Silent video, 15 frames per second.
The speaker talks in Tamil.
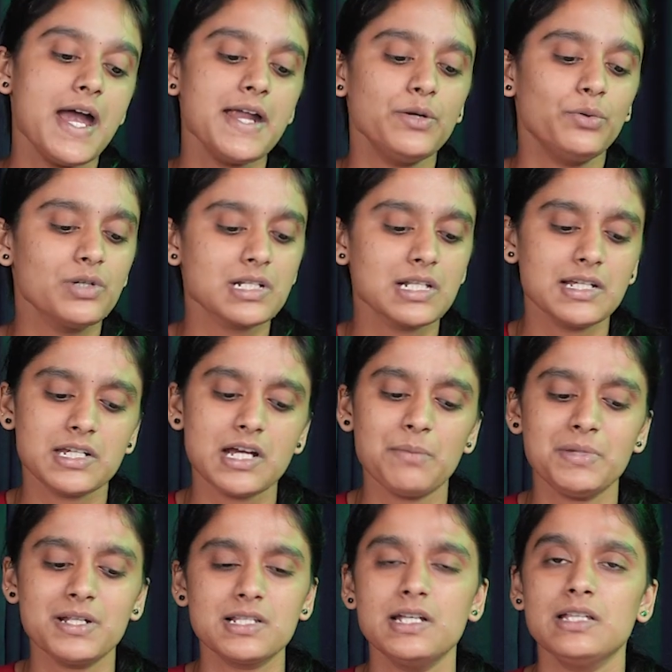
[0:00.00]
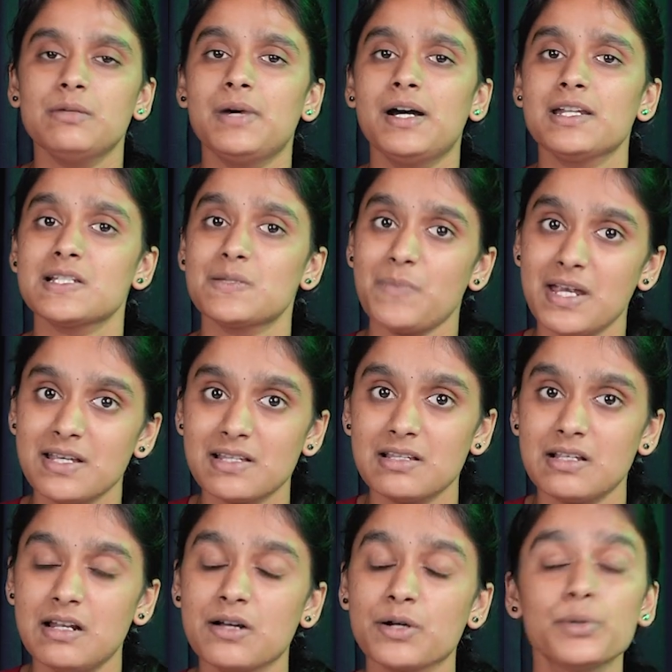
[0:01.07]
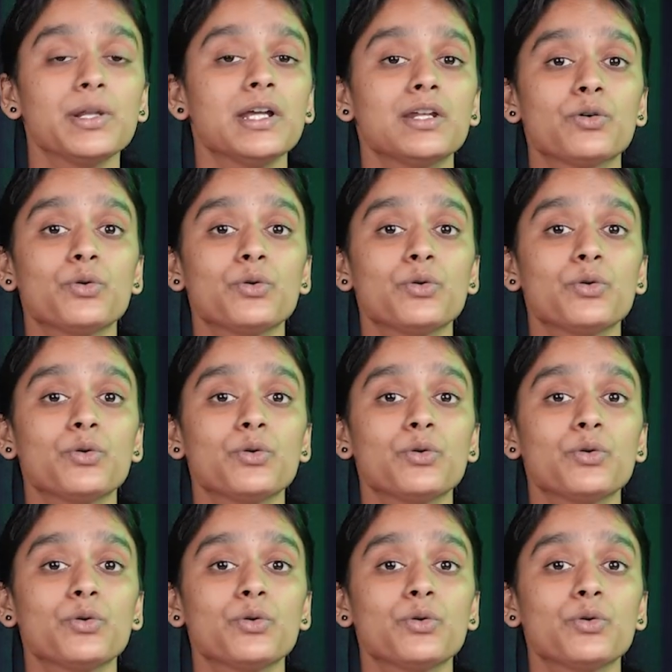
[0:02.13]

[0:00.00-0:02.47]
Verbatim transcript: அண்ட் ஒரு சில சாப்டர்ஸ்ல இந்த மாதிரி ஸ்பேசஸ் எல்லாம் கூட